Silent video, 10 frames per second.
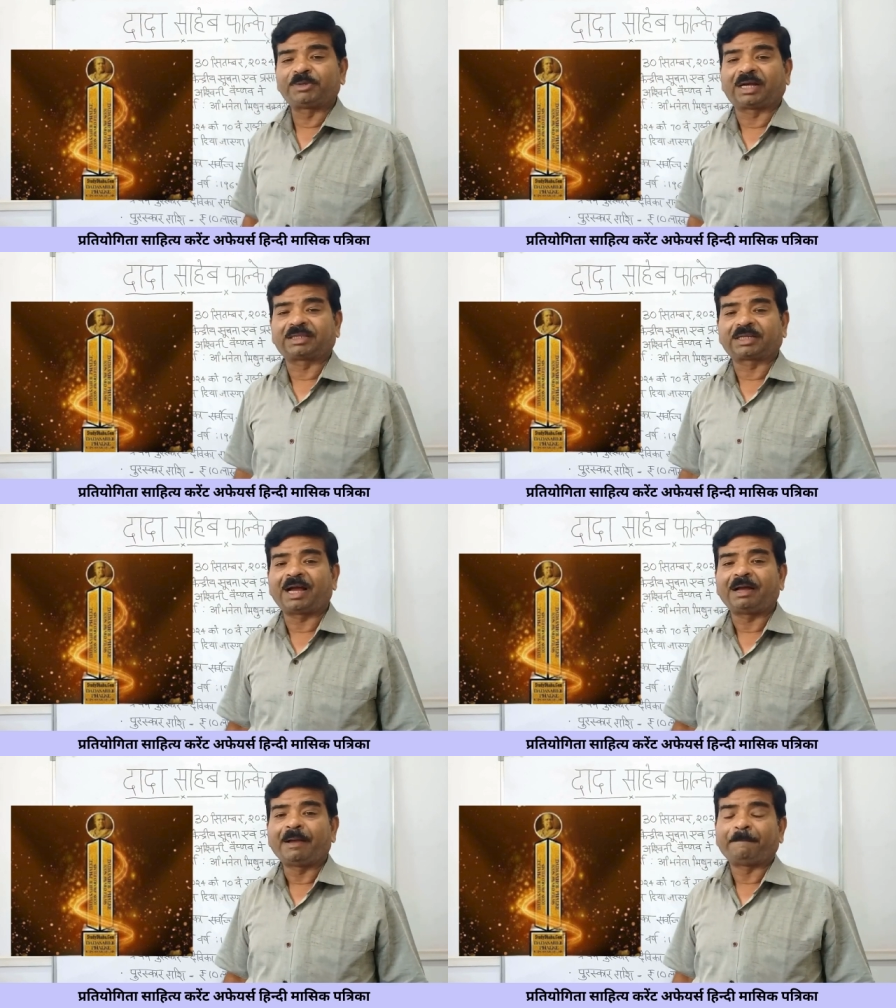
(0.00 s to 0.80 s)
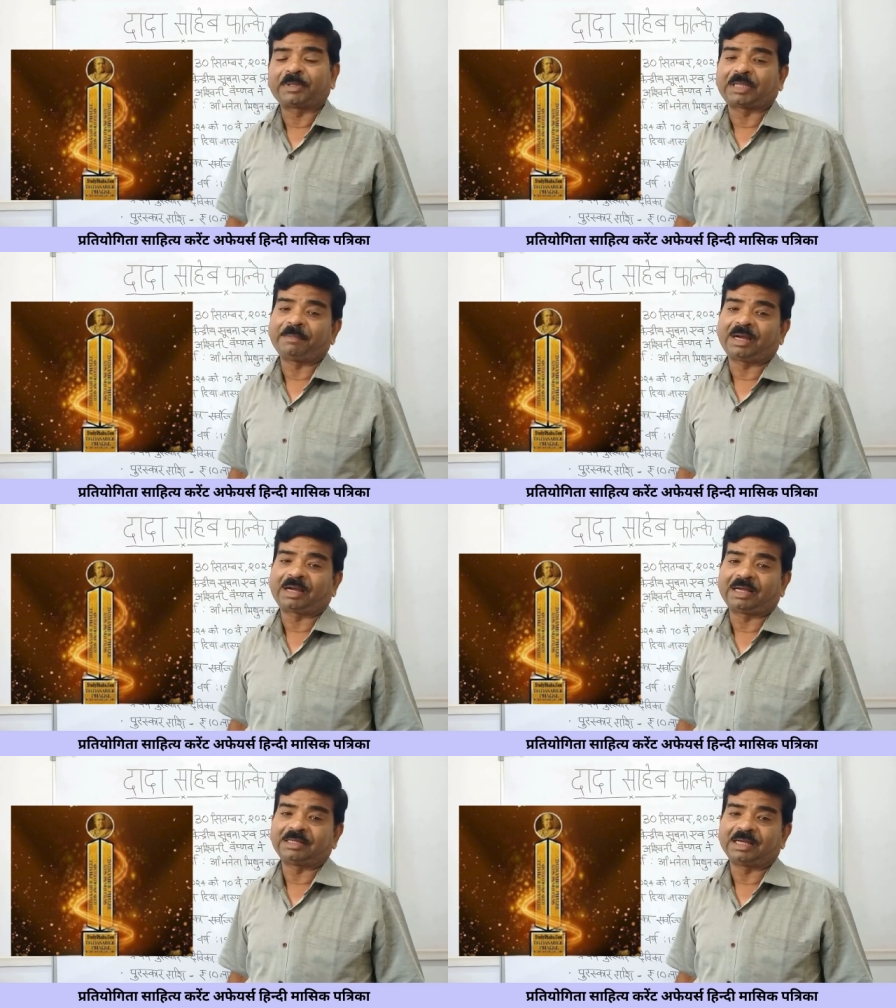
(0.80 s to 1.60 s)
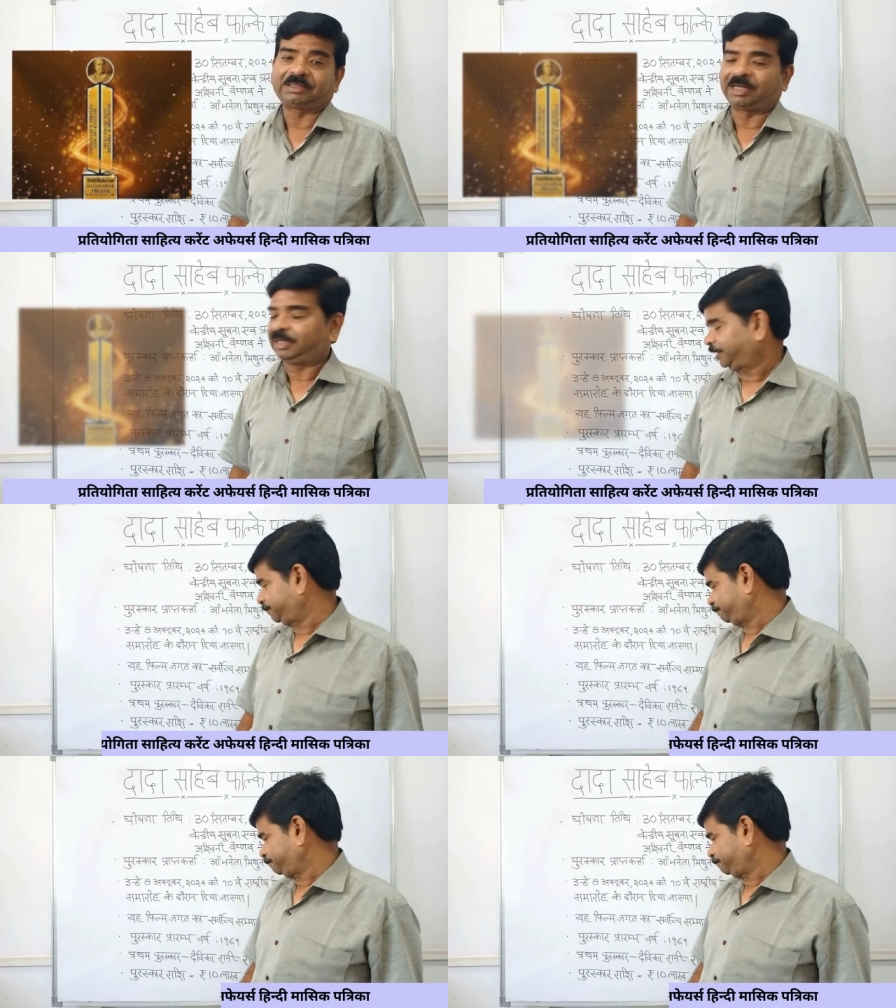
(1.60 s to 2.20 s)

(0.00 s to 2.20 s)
जगत का पितामह कहा जाता है